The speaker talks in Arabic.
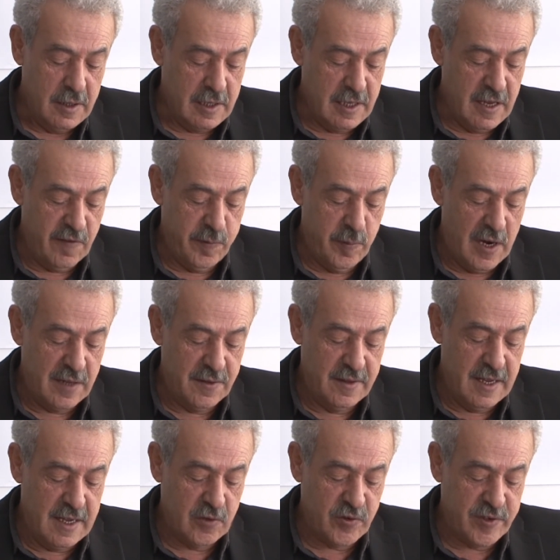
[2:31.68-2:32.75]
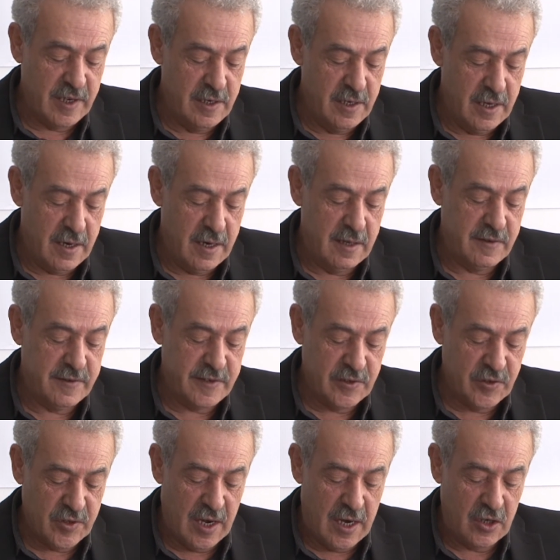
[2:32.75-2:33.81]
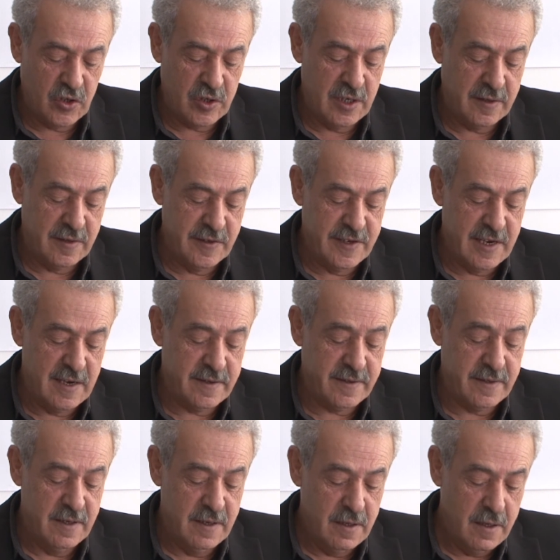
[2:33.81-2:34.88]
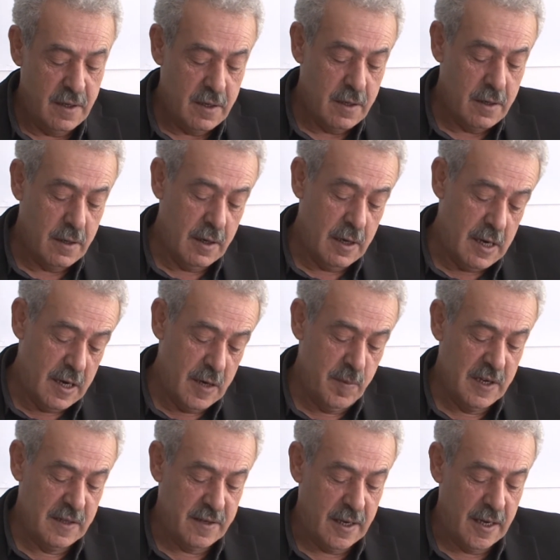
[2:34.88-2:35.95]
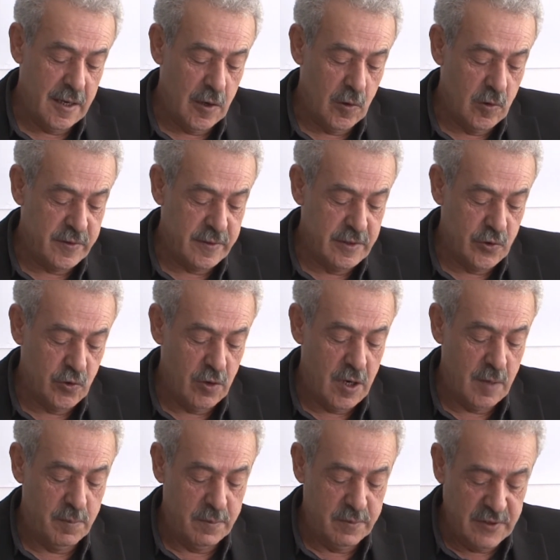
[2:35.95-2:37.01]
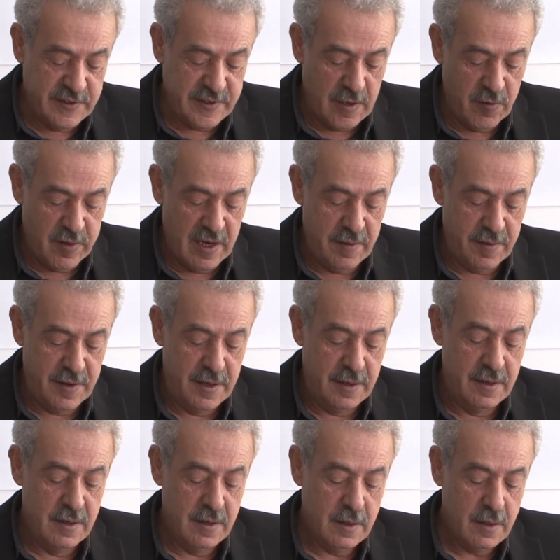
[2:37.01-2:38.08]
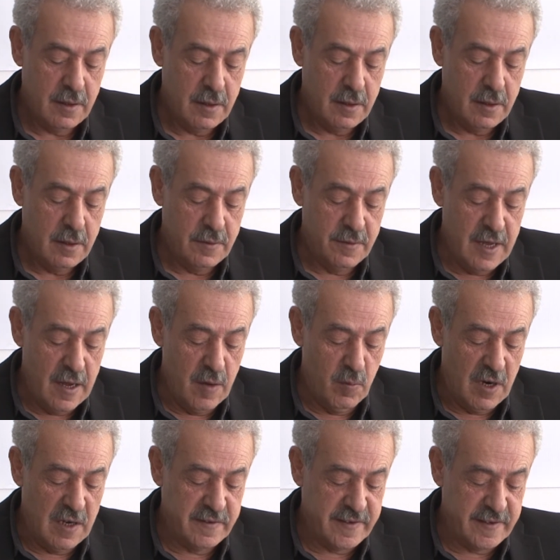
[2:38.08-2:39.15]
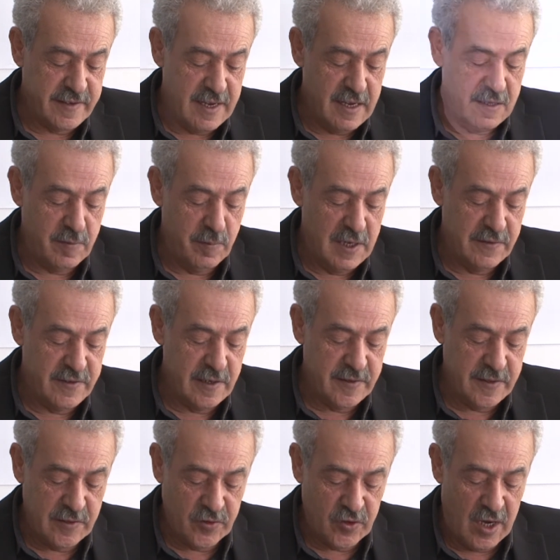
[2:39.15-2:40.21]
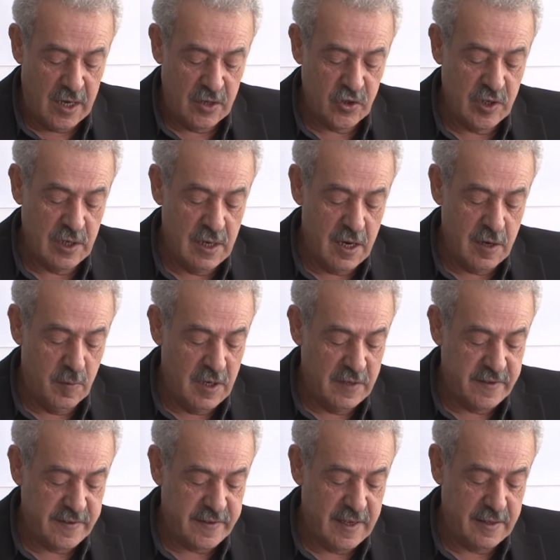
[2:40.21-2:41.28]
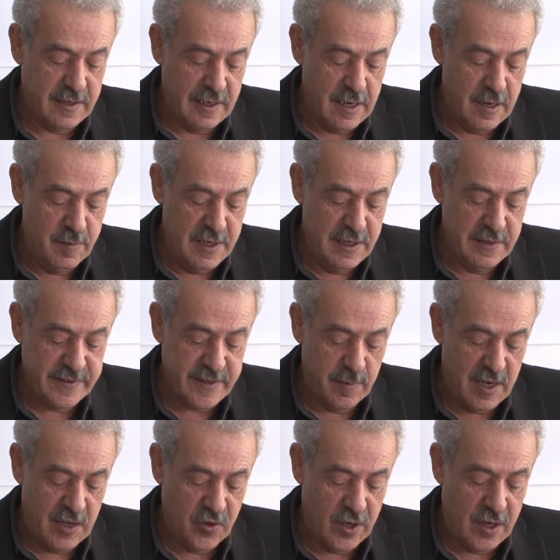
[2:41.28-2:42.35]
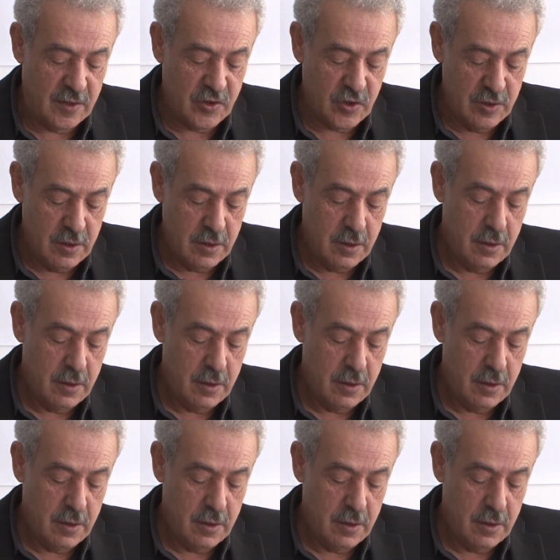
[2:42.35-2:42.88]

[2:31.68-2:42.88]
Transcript: إتلاف معدات وسيارات 16 احتجاز غالبا يتخلله استجواب 39 دهم مؤسسات منزل 16 إغلاق مؤسسات إعلامية 17